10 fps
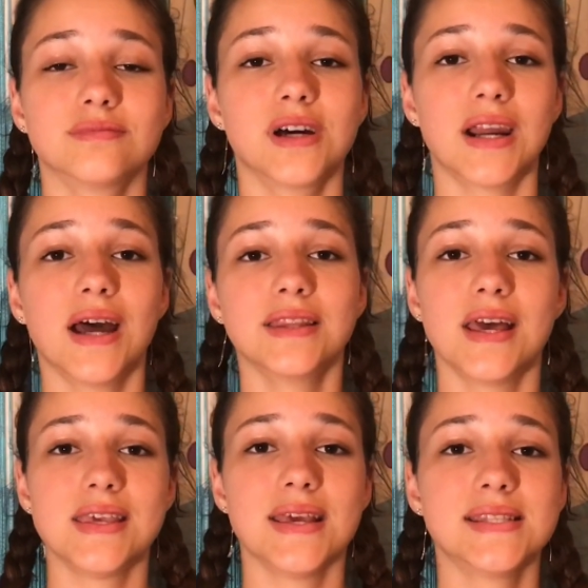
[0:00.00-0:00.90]
рада,
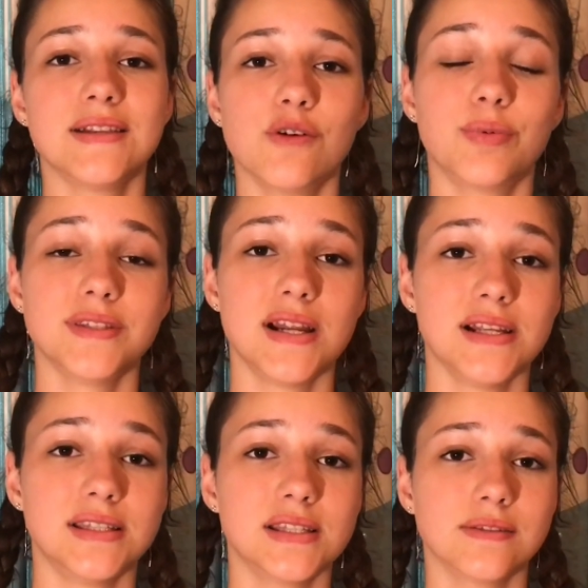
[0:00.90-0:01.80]
если вы
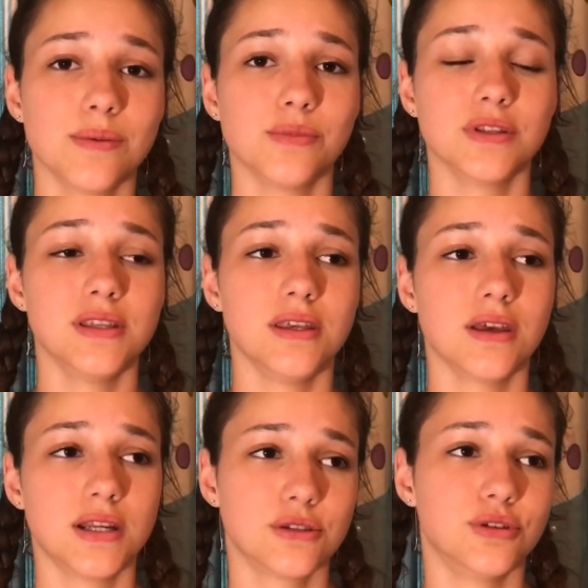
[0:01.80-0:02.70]
поделитесь своими
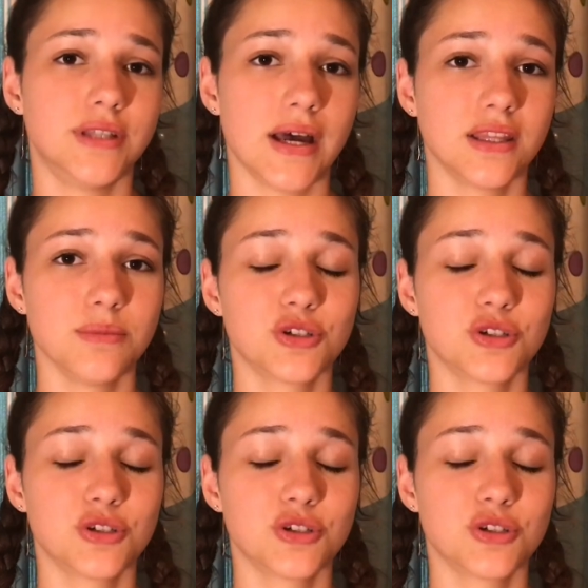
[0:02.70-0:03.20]
результатами,